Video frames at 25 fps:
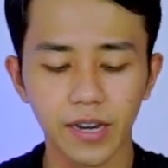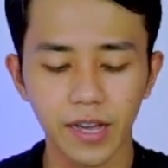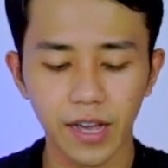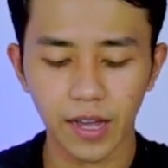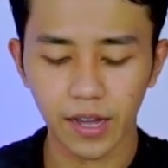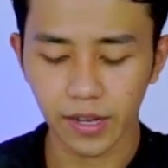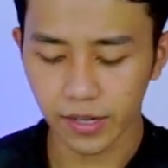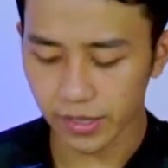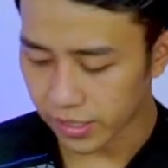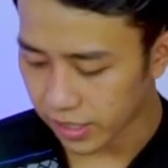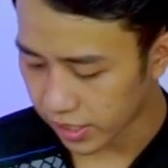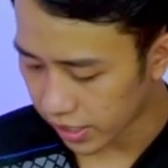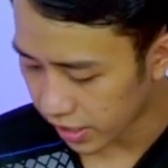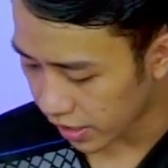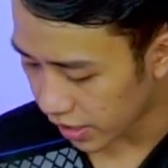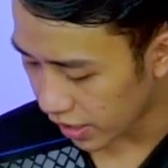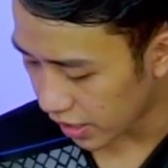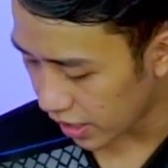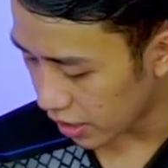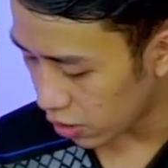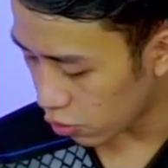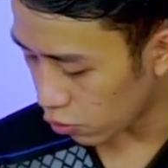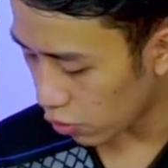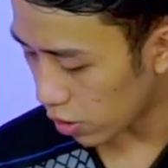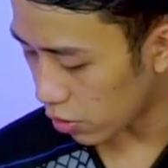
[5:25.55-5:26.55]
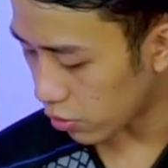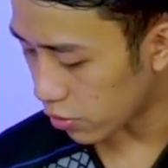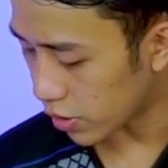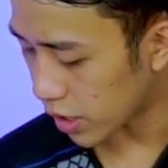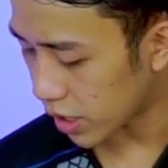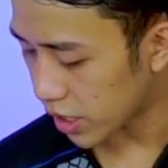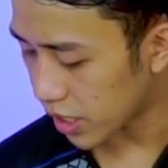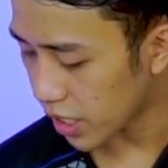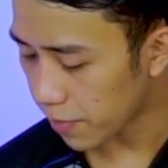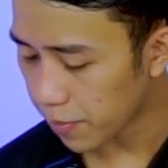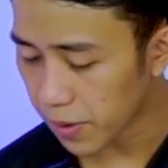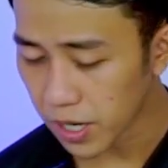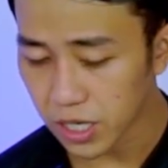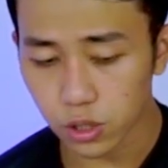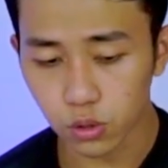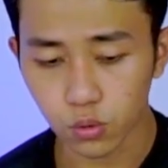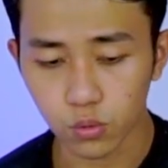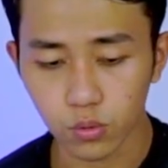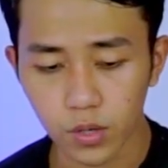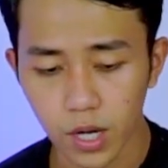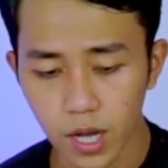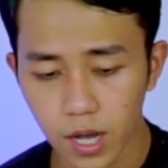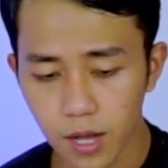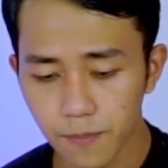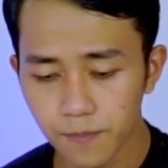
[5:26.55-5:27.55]
Nah, di sini gue udah siapkan
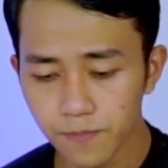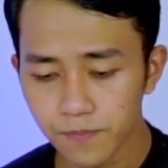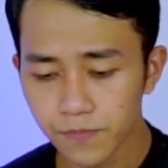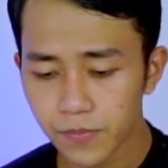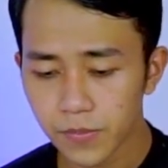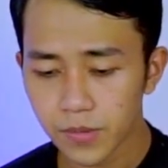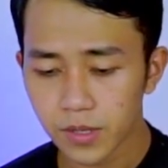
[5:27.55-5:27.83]
juga